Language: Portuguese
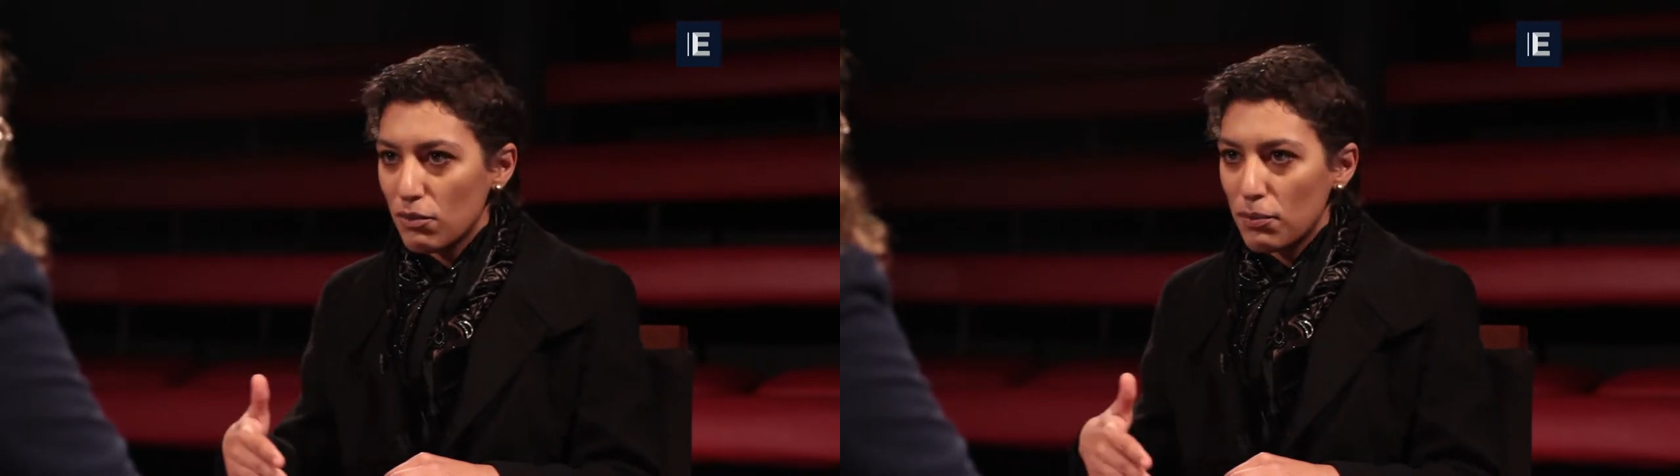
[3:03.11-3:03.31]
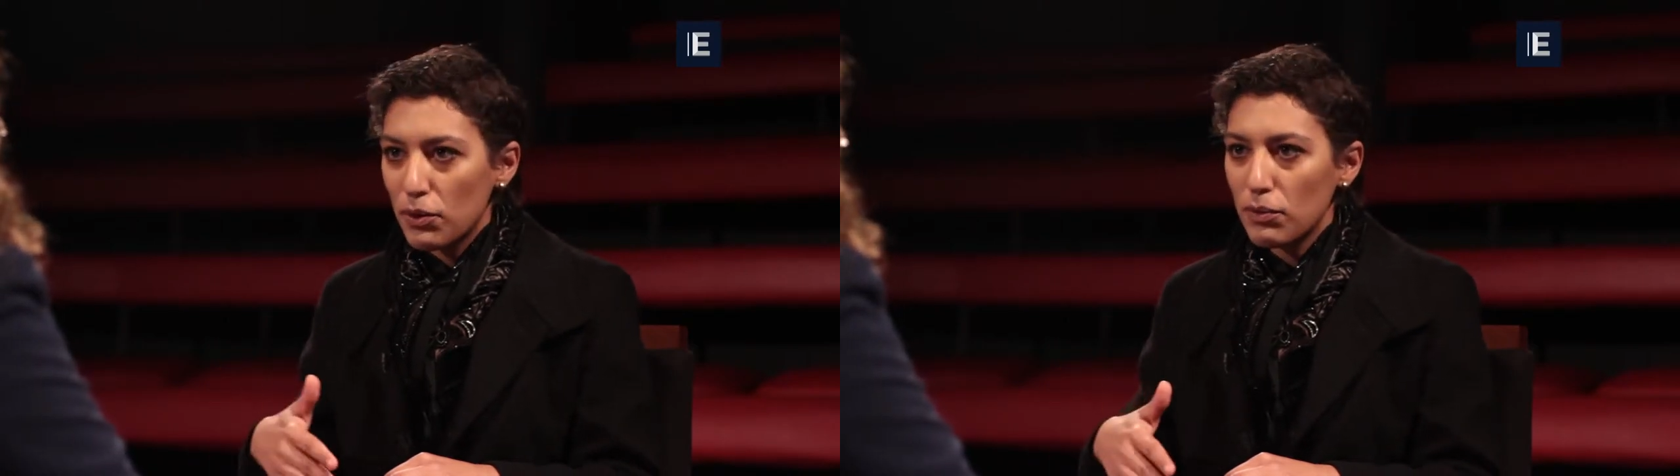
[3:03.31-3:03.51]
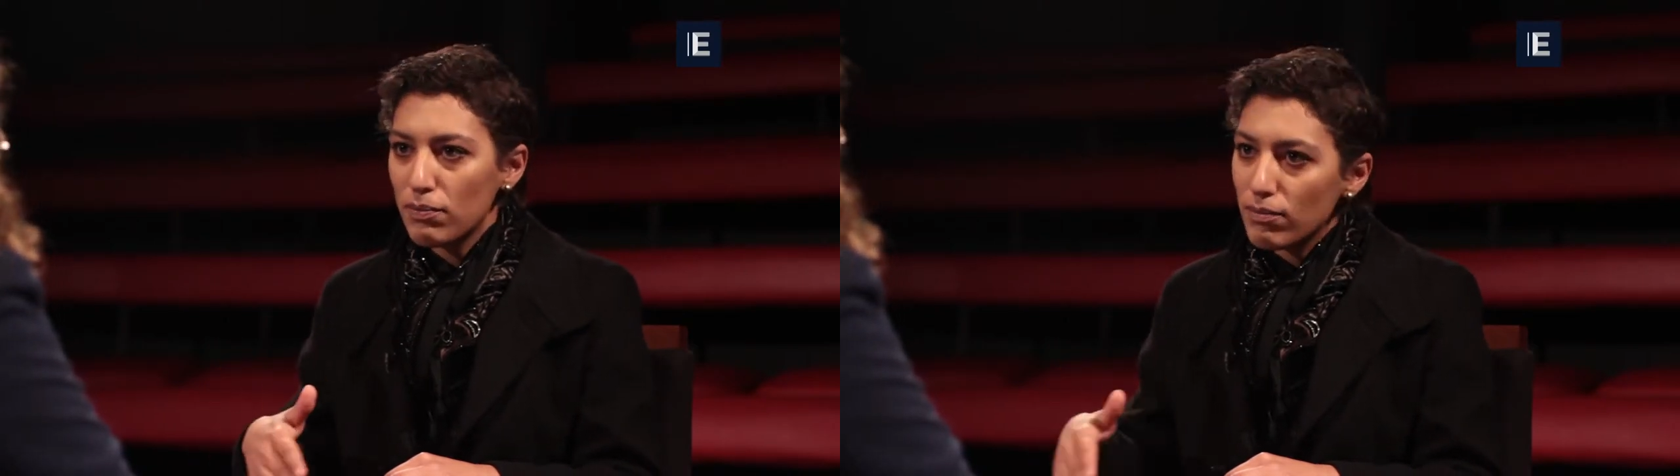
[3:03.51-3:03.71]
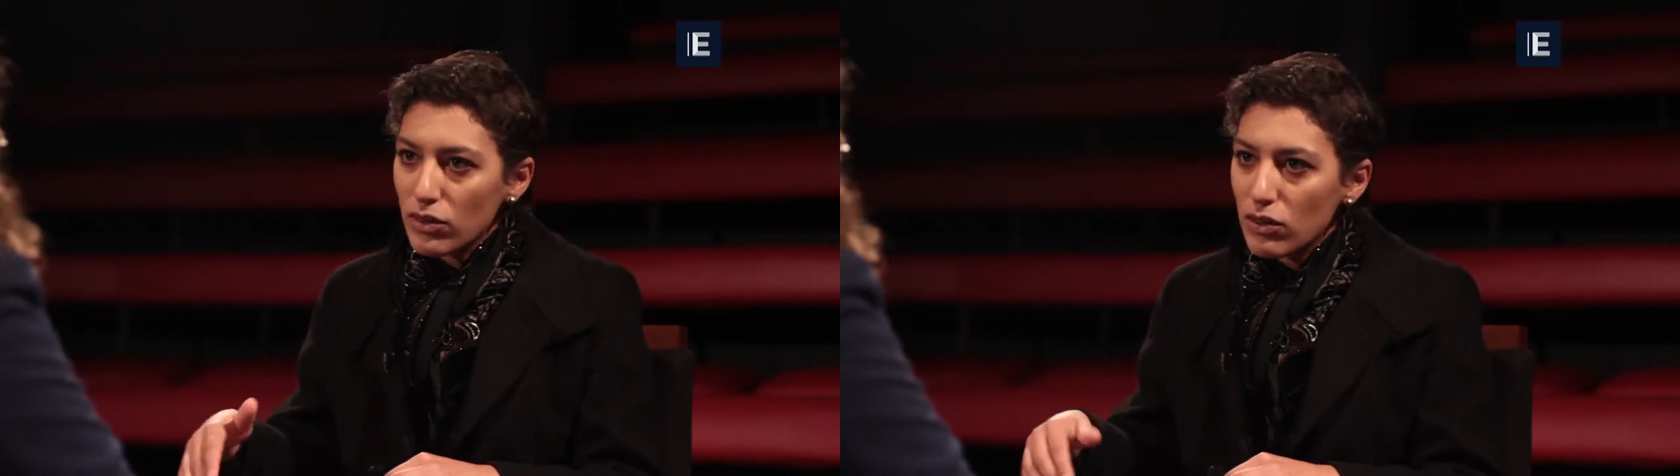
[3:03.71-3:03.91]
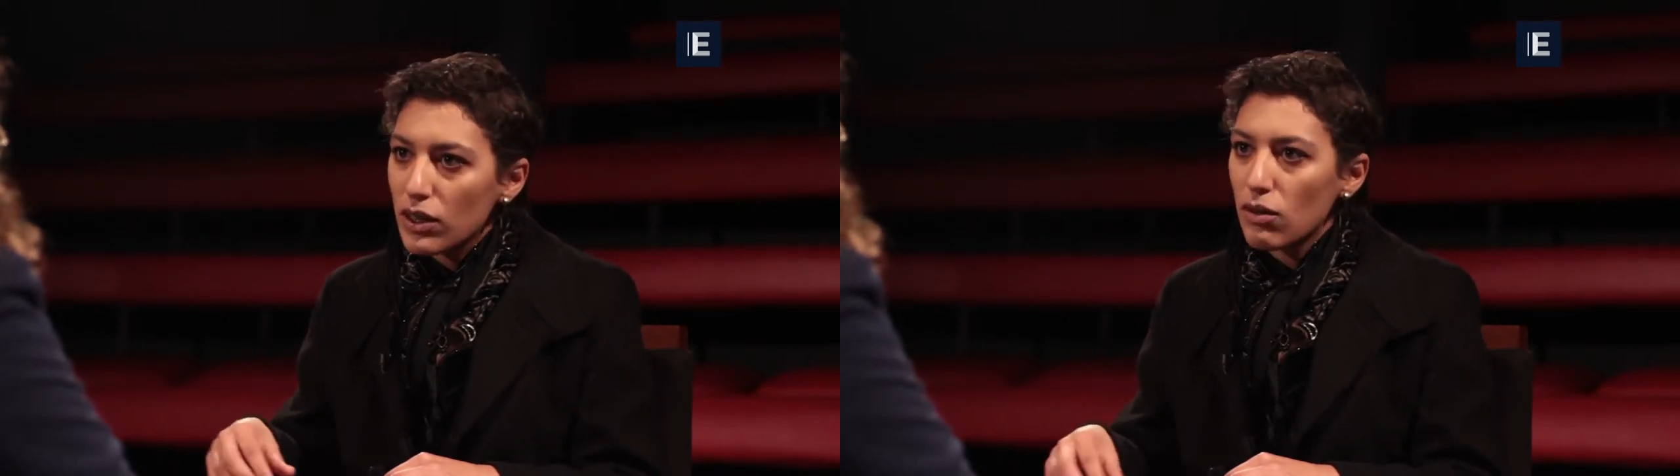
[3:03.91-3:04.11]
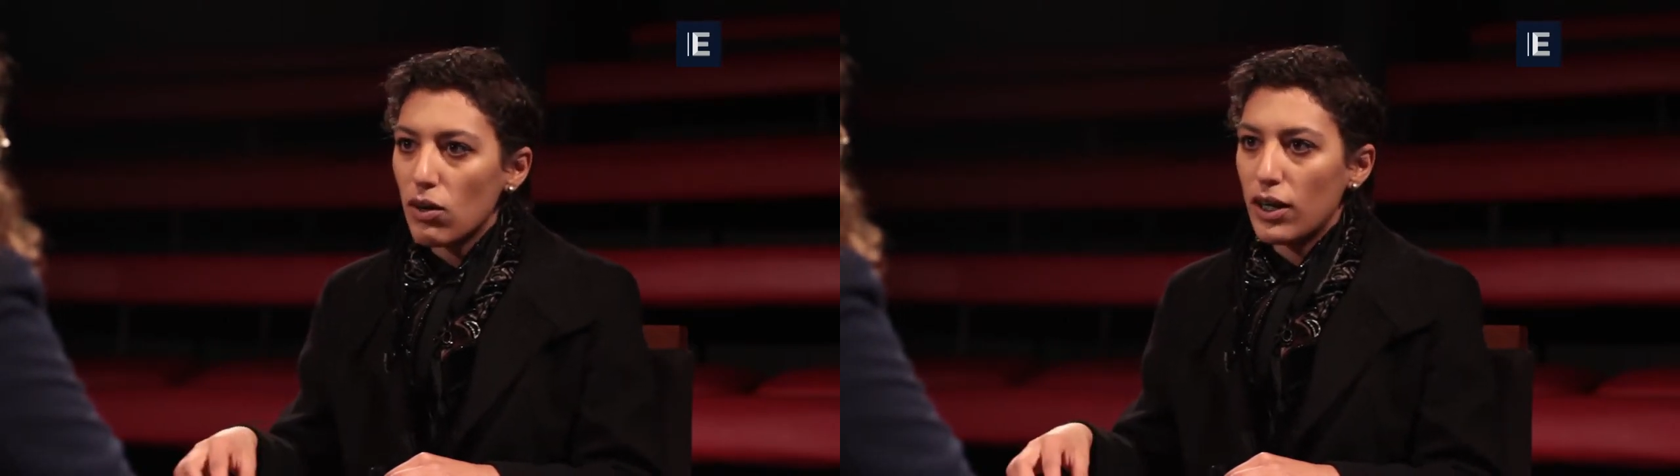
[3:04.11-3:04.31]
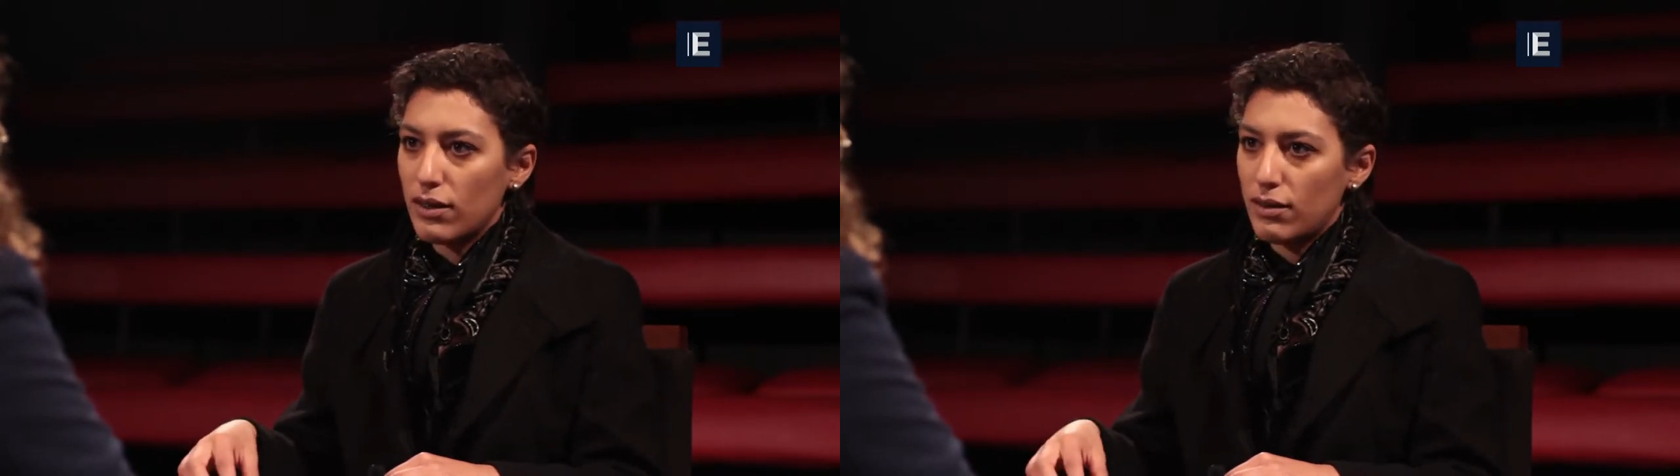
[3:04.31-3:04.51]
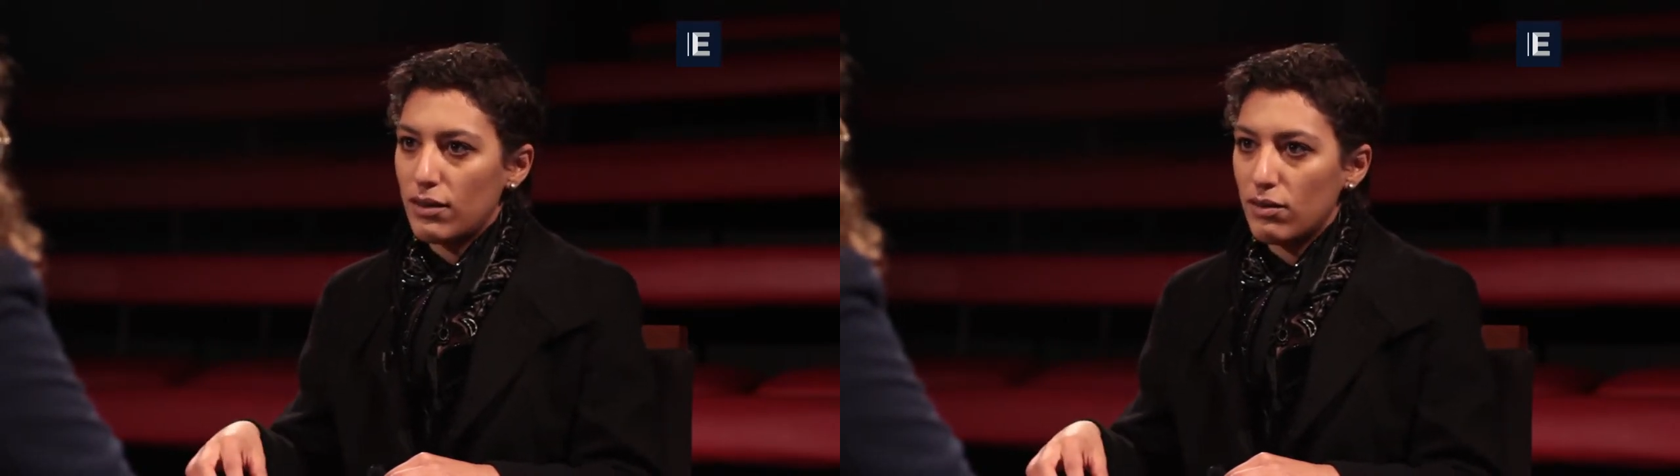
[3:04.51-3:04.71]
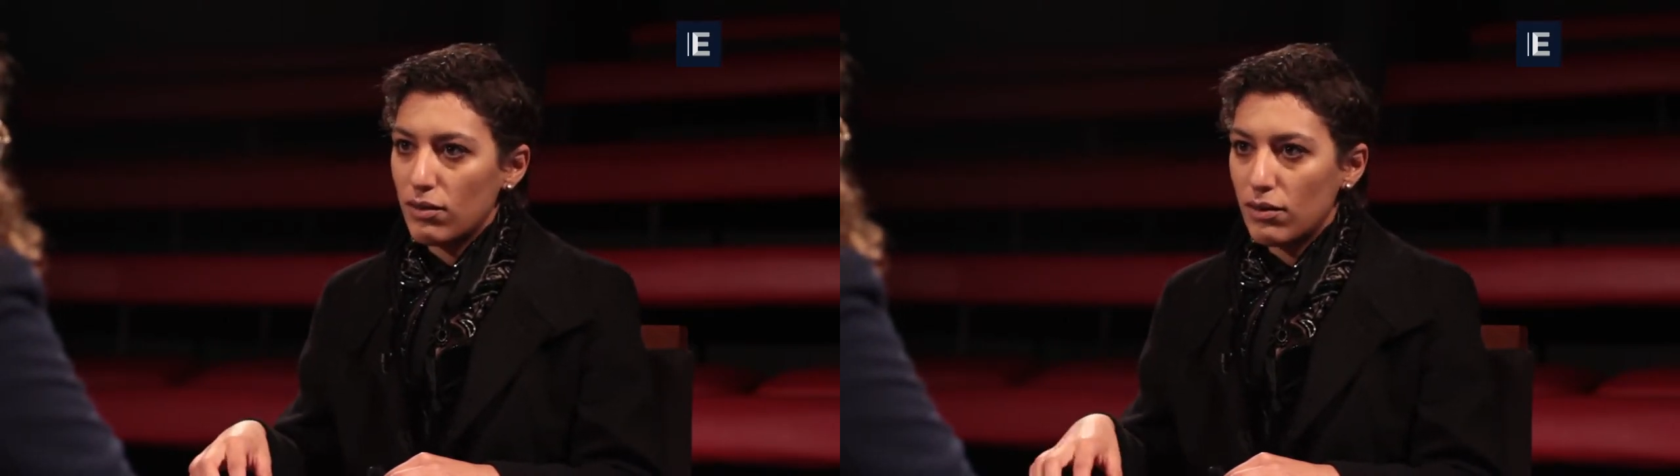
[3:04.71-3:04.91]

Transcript: um pouco que rola, assim,